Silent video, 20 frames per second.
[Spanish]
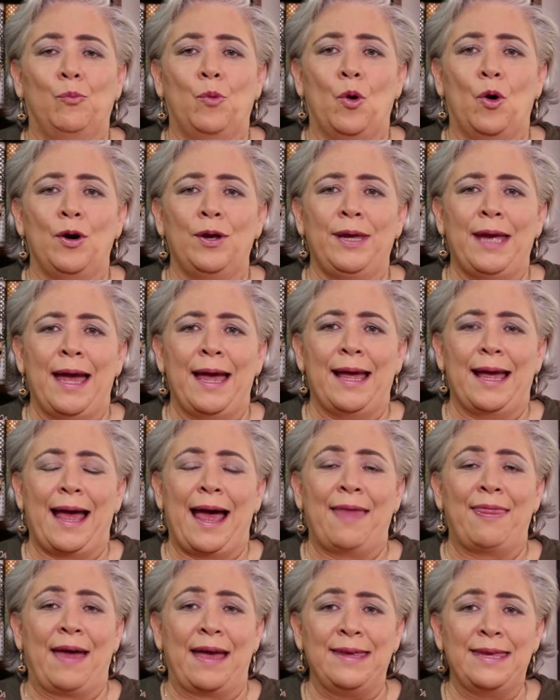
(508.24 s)
voy
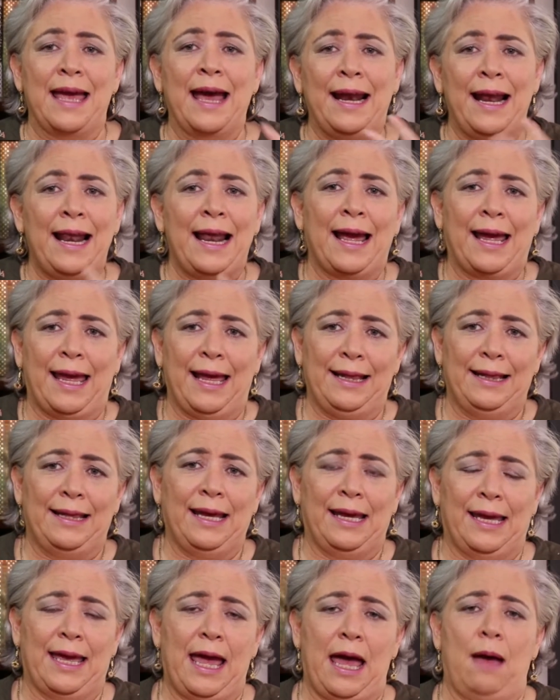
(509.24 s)
a, dañar a la
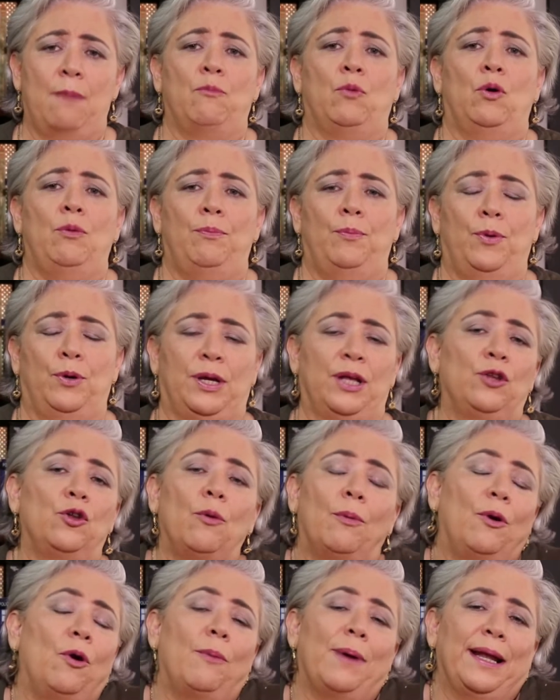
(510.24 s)
gente que amo porque
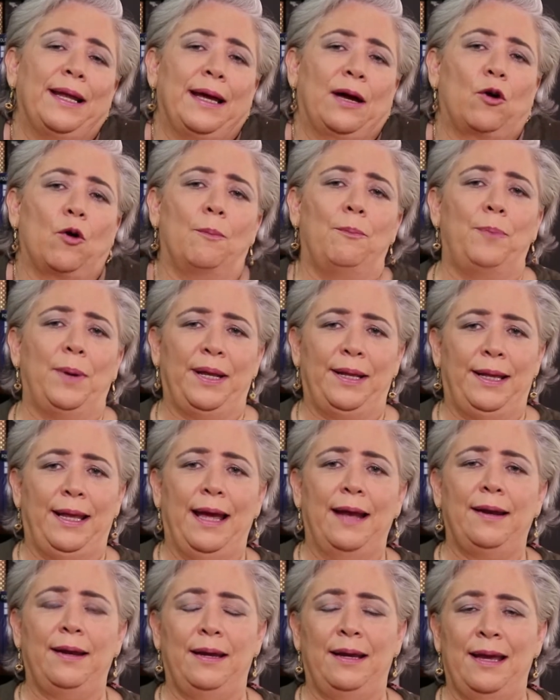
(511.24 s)
no lo van a
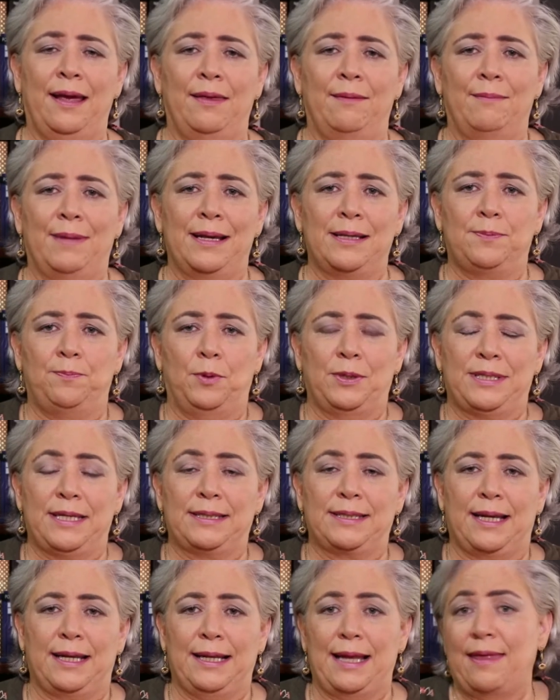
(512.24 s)
comprender y además pues
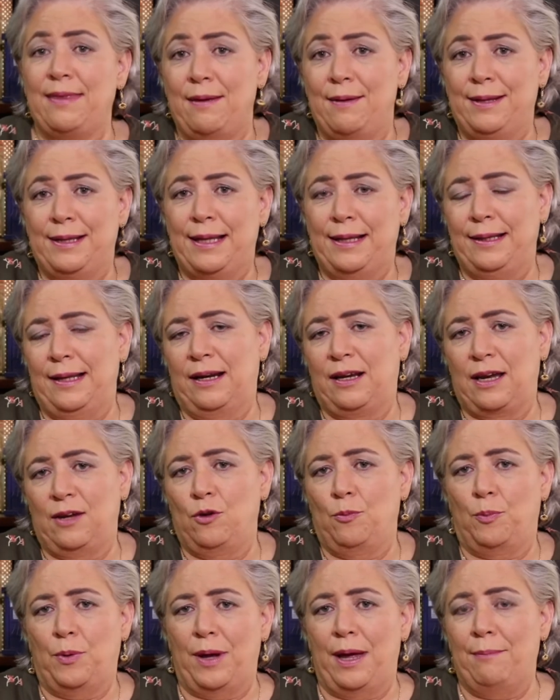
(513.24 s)
es que nadie va a entender que
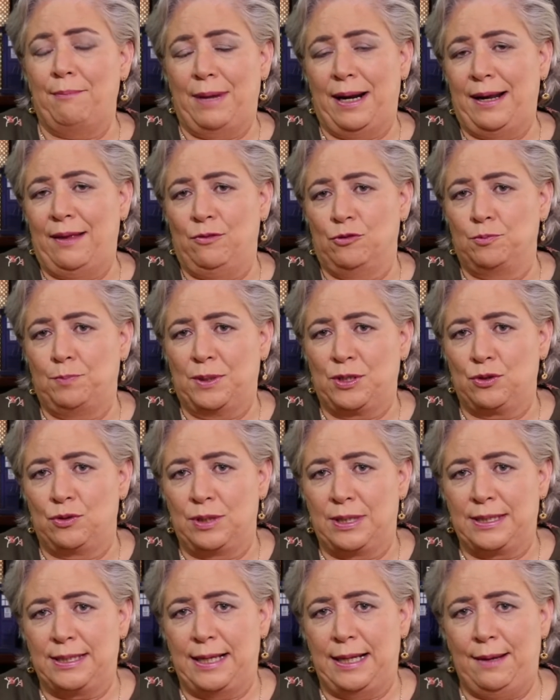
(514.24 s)
yo pueda amar a dos
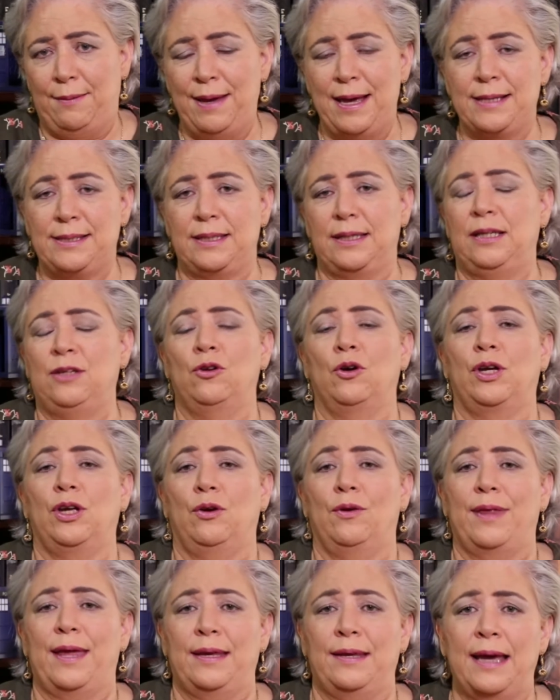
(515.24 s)
personas a la vez y no
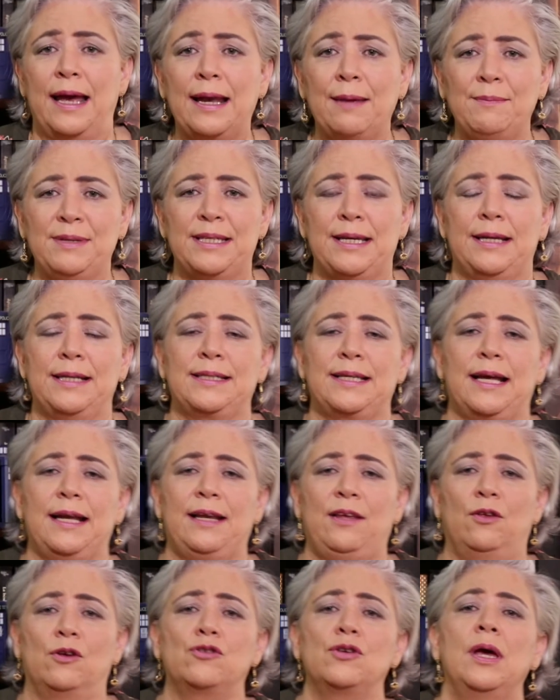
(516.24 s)
quiero dañar a mis seres
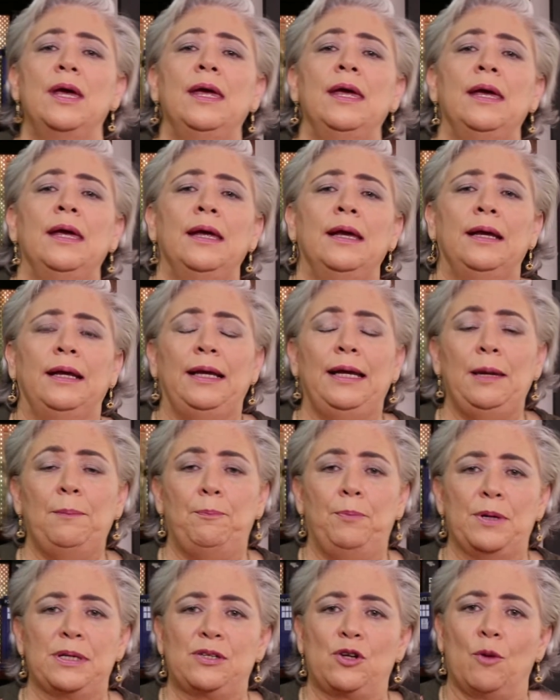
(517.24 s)
queridos
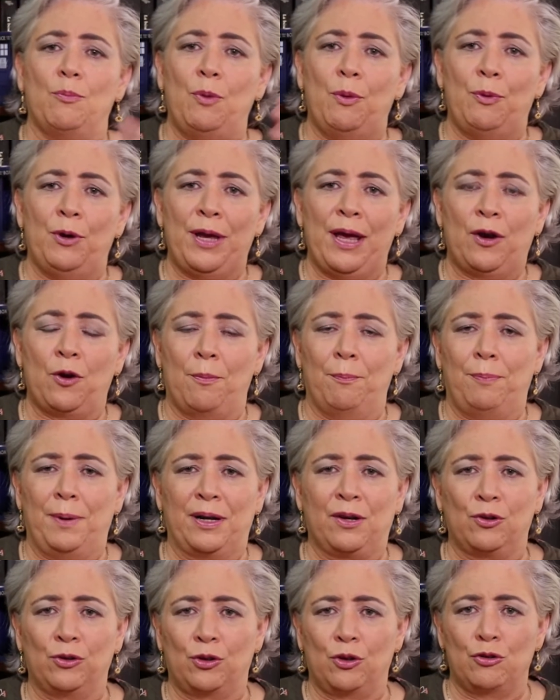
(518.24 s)
y pues cómo voy a
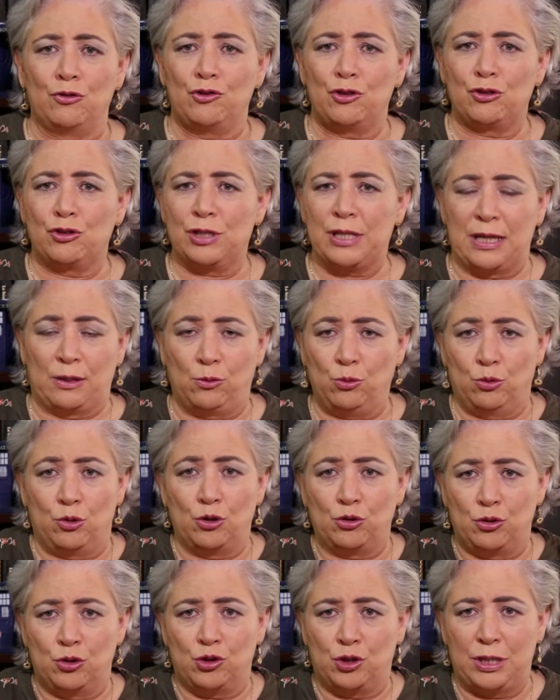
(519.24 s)
romper con todos esos
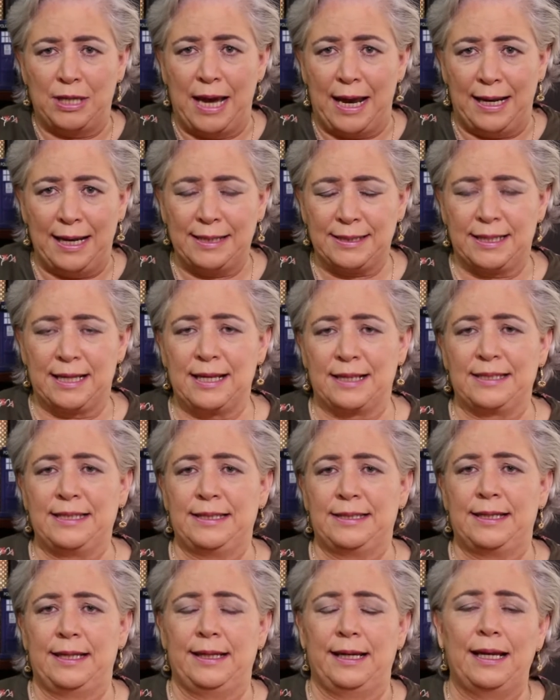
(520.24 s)
estatutos sociales que
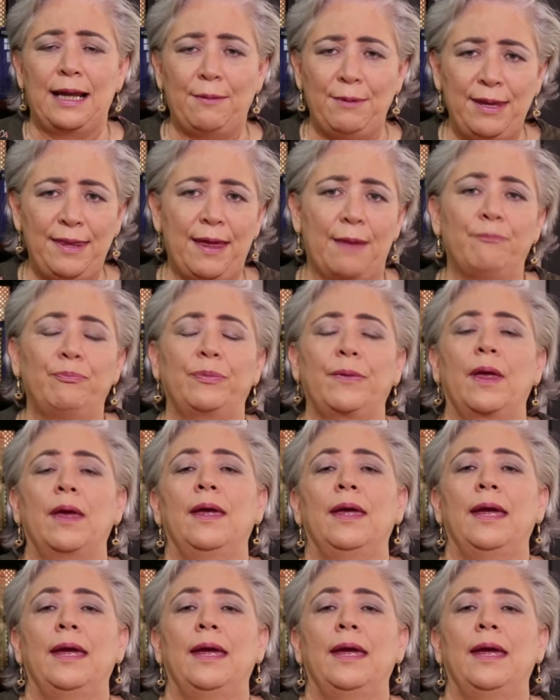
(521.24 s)
existen en la vida.